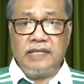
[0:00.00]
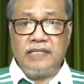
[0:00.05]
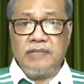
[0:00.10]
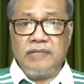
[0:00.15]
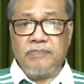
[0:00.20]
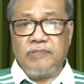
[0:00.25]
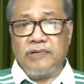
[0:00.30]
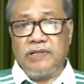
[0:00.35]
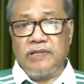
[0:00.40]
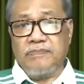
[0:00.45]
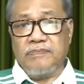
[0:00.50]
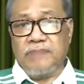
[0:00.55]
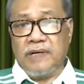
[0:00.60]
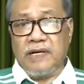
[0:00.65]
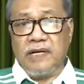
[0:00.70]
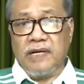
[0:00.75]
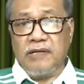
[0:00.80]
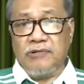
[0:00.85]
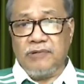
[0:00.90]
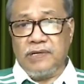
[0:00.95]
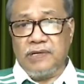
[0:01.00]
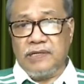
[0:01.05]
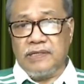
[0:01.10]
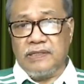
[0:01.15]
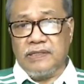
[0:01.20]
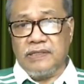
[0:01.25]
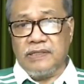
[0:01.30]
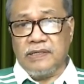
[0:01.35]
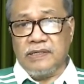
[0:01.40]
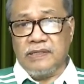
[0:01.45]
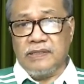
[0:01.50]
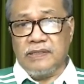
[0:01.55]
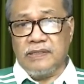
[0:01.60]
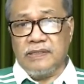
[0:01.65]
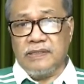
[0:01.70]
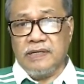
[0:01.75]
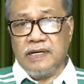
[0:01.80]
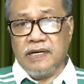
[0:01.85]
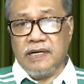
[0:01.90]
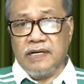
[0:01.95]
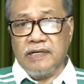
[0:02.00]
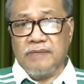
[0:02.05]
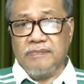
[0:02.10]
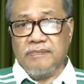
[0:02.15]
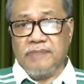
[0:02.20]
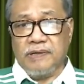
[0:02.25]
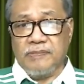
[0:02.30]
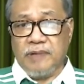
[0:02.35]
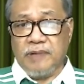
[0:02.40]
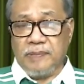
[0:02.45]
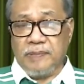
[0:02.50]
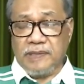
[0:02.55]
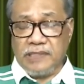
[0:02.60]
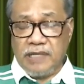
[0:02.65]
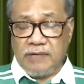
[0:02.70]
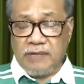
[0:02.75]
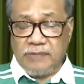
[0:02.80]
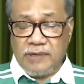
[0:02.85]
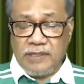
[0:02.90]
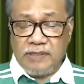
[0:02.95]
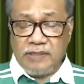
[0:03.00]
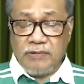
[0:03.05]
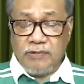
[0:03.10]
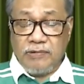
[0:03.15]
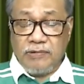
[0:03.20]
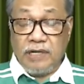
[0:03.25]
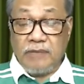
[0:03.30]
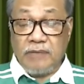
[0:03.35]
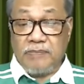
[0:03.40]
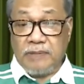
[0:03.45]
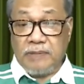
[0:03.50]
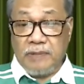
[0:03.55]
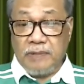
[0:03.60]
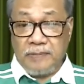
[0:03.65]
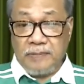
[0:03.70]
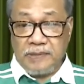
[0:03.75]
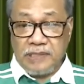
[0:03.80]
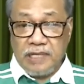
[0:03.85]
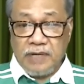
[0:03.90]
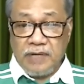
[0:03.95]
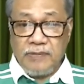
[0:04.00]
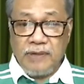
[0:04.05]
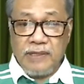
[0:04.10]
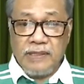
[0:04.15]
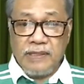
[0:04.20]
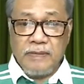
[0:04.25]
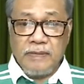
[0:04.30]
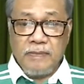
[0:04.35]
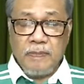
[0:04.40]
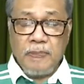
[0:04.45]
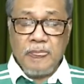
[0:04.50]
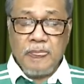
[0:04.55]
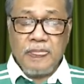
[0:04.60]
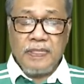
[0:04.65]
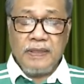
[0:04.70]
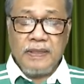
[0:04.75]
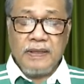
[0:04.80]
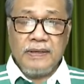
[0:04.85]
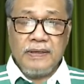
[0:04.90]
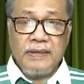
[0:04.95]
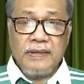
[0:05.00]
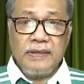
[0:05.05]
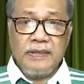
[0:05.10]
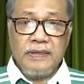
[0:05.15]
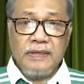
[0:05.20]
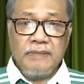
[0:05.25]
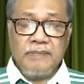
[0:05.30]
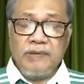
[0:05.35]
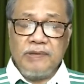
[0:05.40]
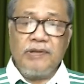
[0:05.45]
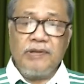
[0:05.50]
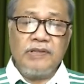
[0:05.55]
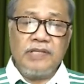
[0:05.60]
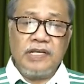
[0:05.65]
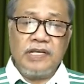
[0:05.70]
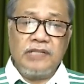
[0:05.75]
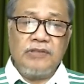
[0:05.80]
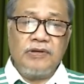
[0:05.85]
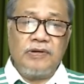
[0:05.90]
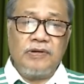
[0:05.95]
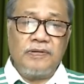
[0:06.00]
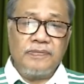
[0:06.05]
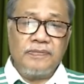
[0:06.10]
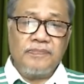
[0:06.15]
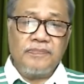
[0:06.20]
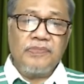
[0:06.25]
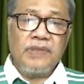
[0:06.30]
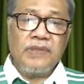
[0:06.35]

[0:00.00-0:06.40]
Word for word: na hindi pwedeng paghaluin ang pagpapatawad o ng pagpapatawad pero hindi ito.